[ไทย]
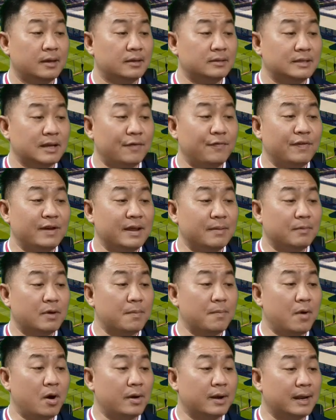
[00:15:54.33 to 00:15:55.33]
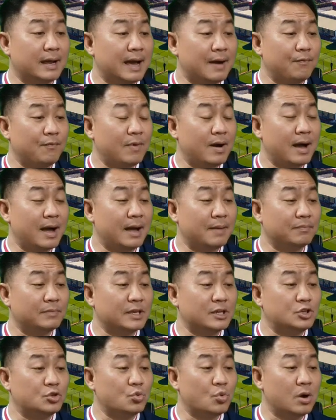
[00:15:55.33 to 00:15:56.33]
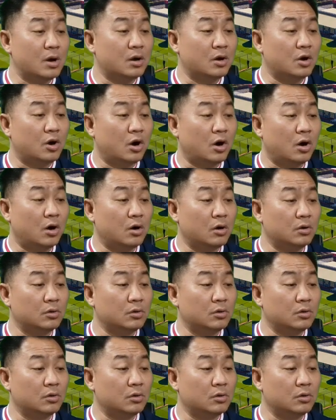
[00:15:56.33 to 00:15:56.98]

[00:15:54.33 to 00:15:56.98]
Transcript: เจ้าฟิลิปก็บอกนะครับว่าในช่วงของ